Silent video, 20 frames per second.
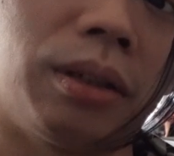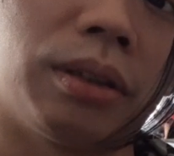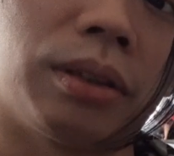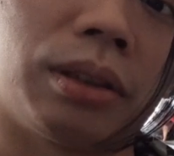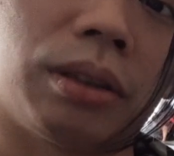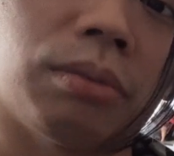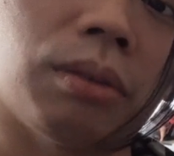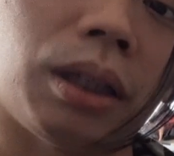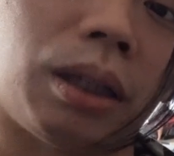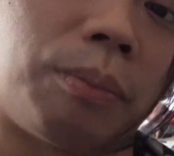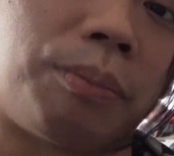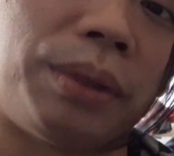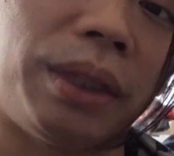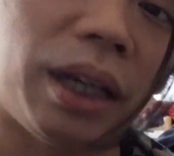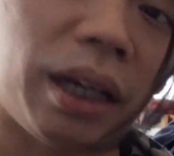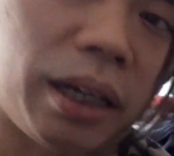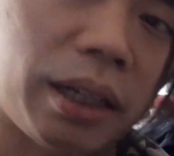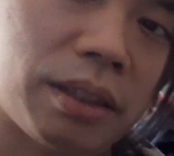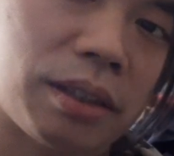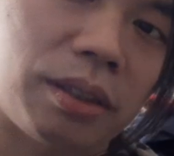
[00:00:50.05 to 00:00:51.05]
その前に
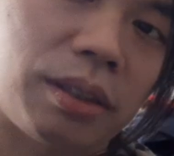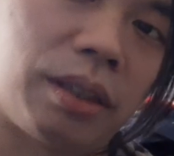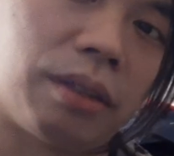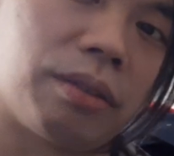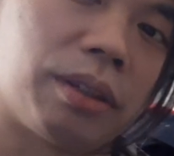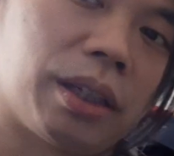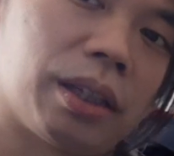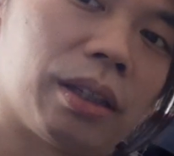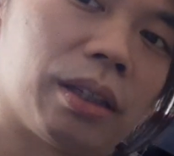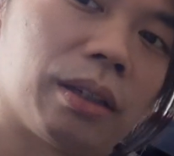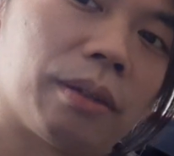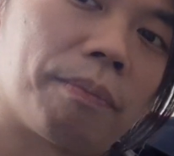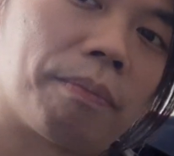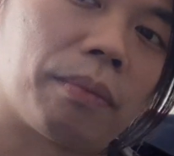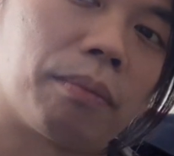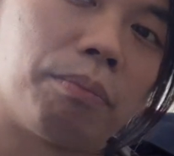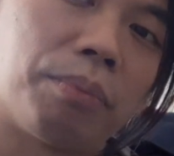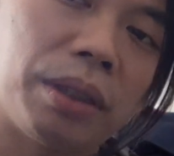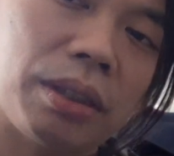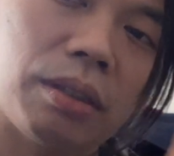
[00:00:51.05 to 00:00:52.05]
BIS っていうね、
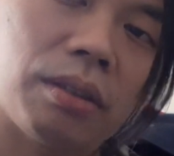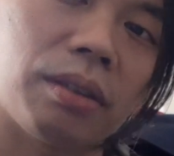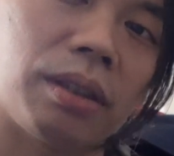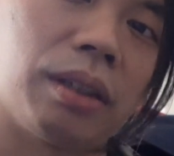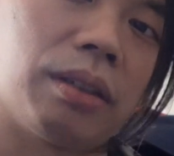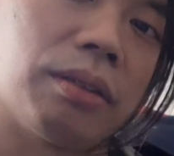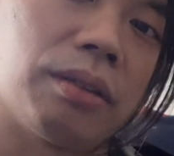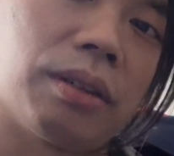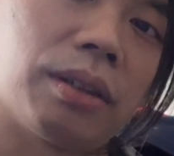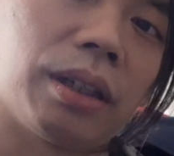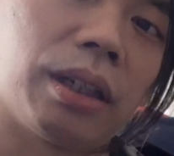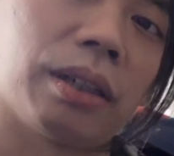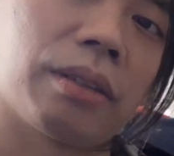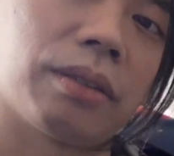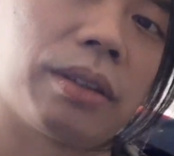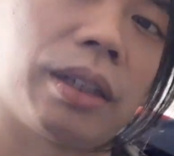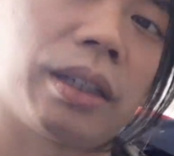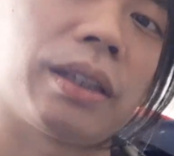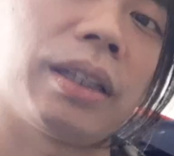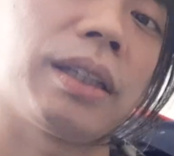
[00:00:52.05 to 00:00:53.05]
ビスっていう、あ
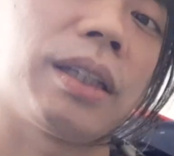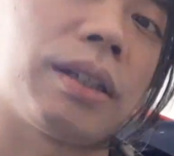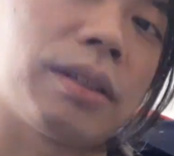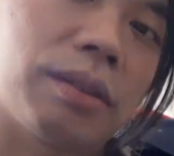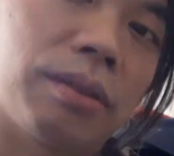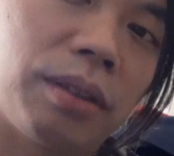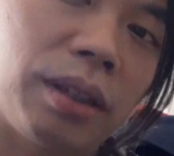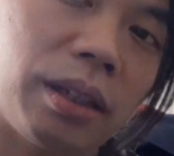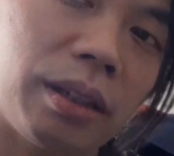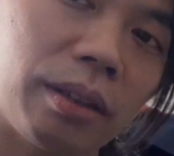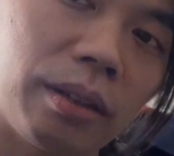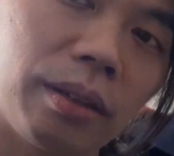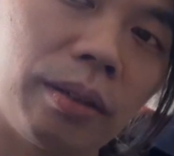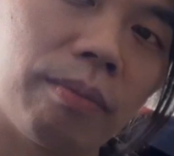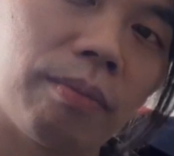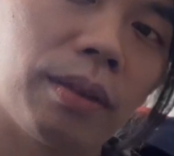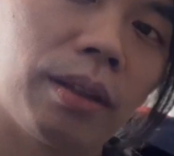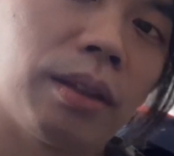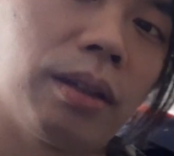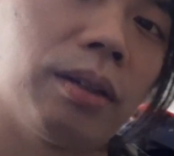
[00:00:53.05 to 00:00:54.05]
の、やってたんですよね。
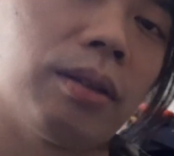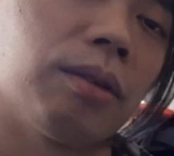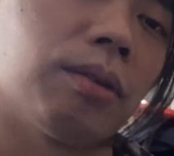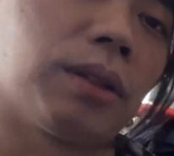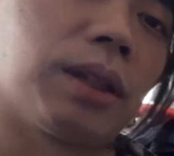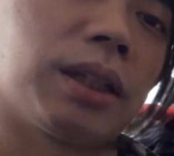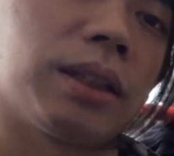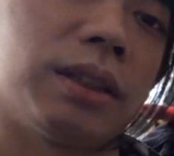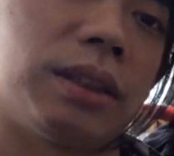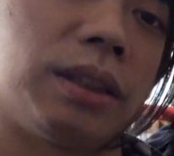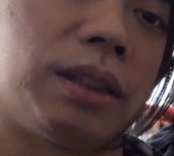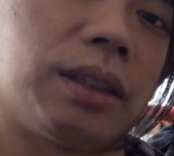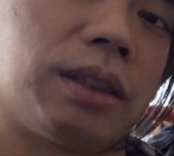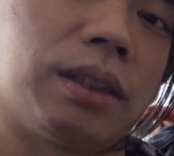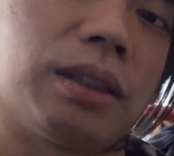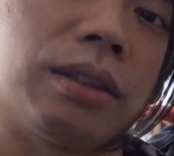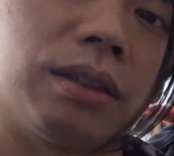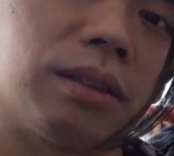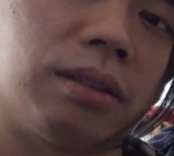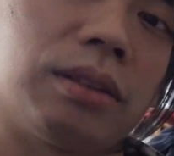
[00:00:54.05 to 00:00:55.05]
同
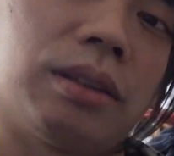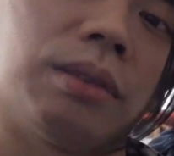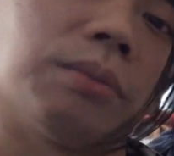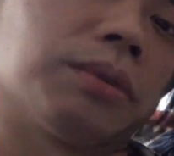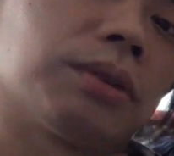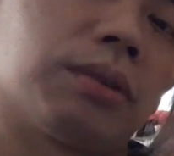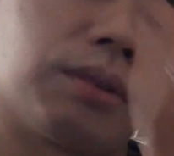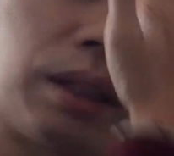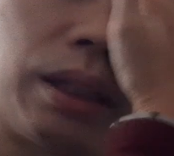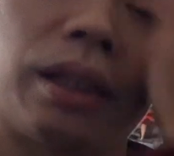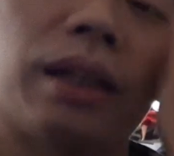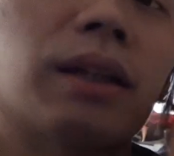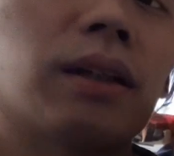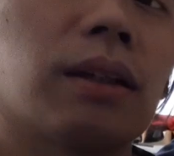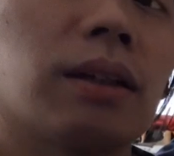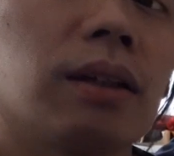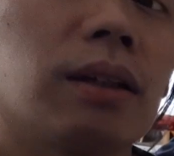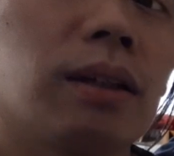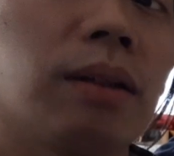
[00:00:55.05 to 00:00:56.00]
じ事務所でね。